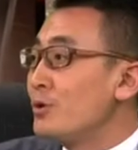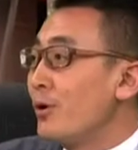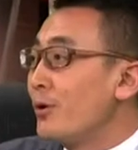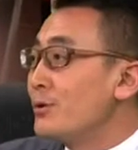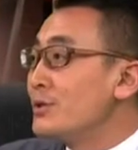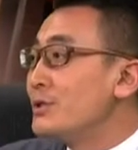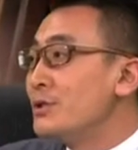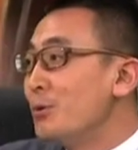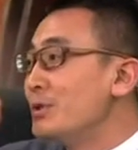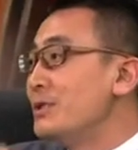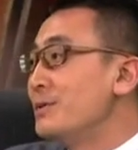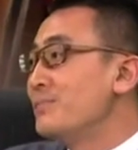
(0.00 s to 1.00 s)
说到《西
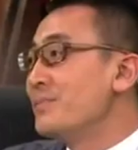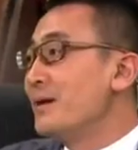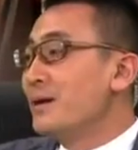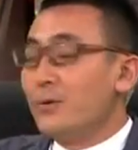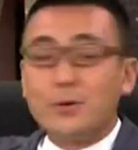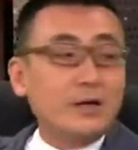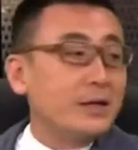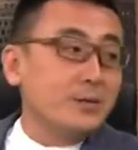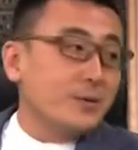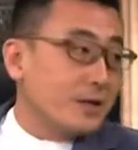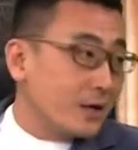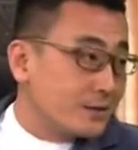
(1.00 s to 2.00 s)
游记》，我给
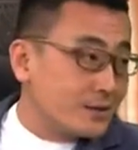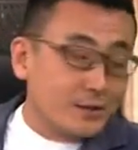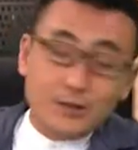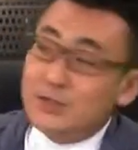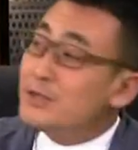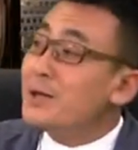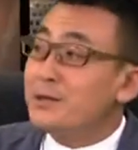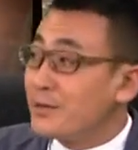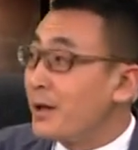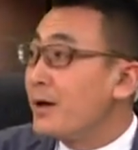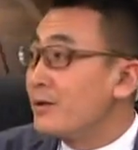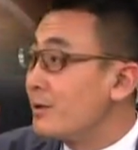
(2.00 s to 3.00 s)
你们看几个现
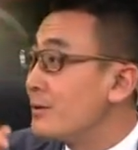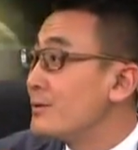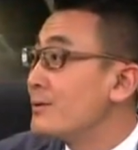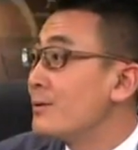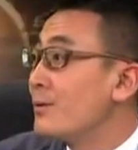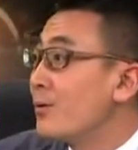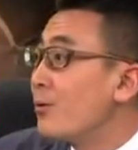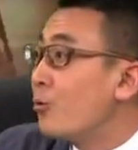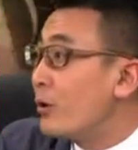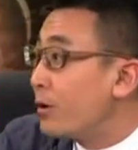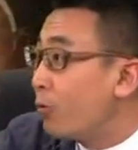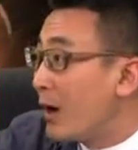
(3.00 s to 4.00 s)
代的
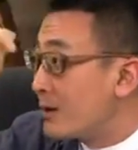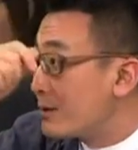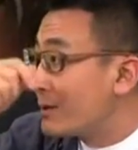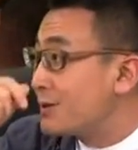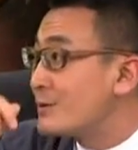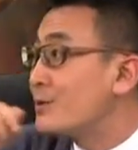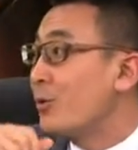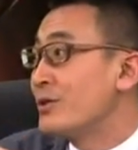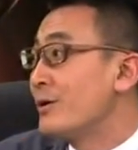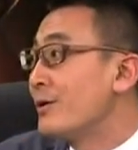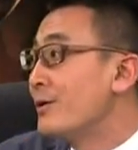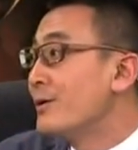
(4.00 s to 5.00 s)
绘画的这个造
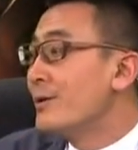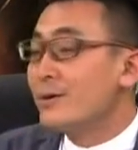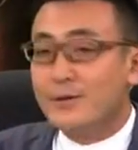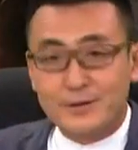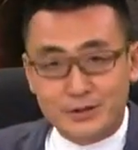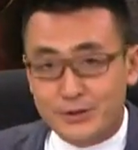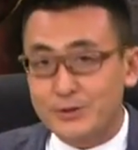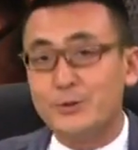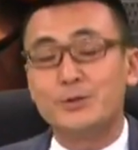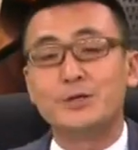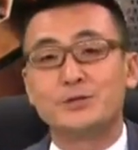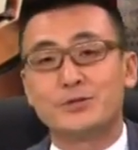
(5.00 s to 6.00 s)
型，挺
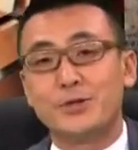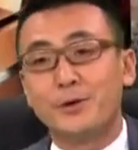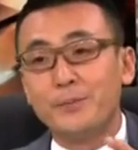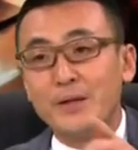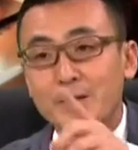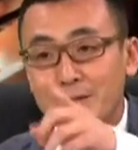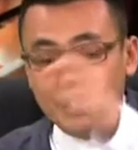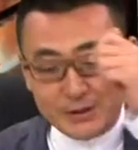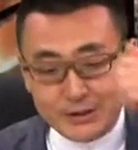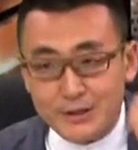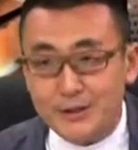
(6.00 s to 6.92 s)
有意思的。你看